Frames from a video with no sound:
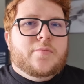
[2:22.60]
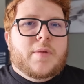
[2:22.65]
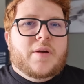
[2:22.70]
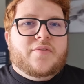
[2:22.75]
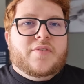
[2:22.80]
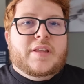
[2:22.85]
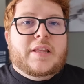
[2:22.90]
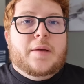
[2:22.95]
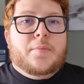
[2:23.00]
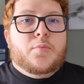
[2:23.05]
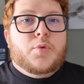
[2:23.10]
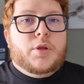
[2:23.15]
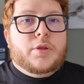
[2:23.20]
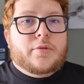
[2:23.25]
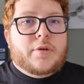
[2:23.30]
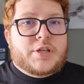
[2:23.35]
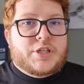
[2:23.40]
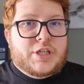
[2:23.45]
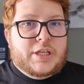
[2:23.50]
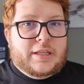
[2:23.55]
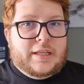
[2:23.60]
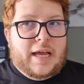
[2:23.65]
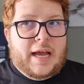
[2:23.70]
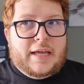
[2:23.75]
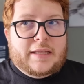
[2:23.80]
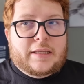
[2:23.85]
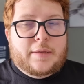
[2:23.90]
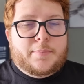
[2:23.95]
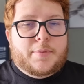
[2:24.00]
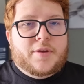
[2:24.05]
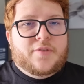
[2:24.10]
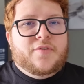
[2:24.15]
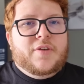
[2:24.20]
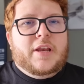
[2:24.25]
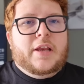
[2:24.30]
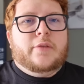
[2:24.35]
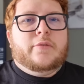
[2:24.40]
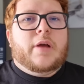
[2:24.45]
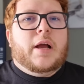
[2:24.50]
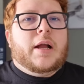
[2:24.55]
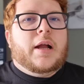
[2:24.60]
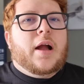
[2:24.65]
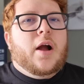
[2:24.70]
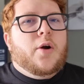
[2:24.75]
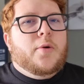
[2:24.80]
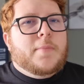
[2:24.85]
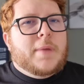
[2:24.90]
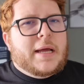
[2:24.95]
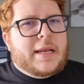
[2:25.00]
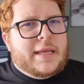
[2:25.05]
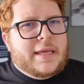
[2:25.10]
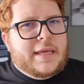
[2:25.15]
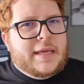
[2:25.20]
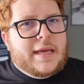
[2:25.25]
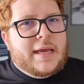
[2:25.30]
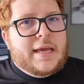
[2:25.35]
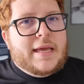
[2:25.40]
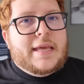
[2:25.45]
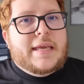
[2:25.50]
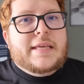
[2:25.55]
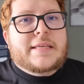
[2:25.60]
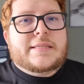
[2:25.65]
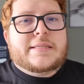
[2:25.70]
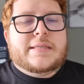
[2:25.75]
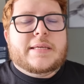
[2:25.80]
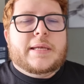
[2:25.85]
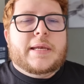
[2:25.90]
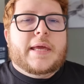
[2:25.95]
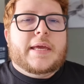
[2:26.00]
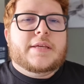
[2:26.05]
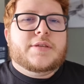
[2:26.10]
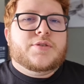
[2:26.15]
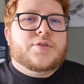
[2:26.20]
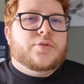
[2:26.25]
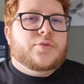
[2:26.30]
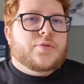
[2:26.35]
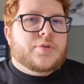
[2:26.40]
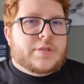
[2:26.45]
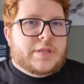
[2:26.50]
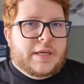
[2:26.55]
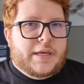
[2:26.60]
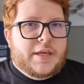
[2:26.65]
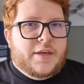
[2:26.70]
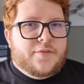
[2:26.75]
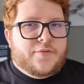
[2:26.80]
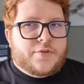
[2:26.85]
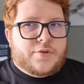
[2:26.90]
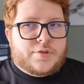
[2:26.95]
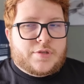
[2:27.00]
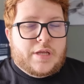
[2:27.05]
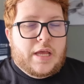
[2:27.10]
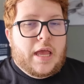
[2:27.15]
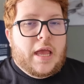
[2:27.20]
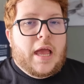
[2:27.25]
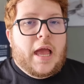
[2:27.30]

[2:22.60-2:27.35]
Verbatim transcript: uma vida muito agitada, preferindo a calmaria e silêncio dos livros,